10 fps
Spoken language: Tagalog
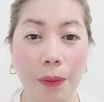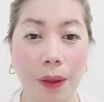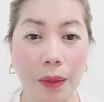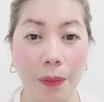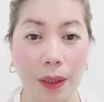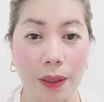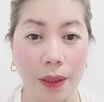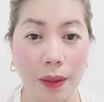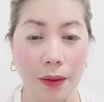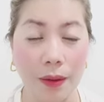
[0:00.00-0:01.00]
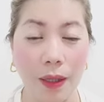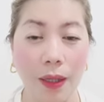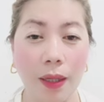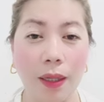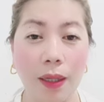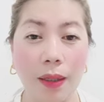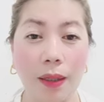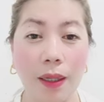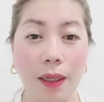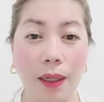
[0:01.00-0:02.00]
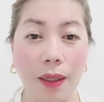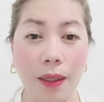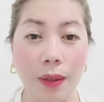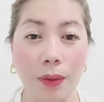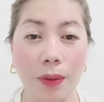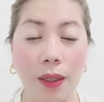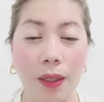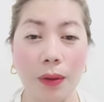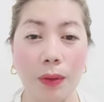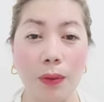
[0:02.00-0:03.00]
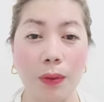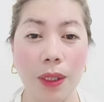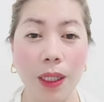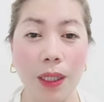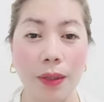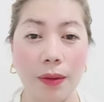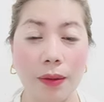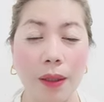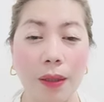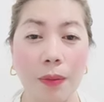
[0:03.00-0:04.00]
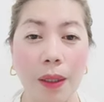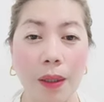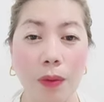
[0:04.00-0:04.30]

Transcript: Maaari itong makaapekto sa enerhiyang nasa iyo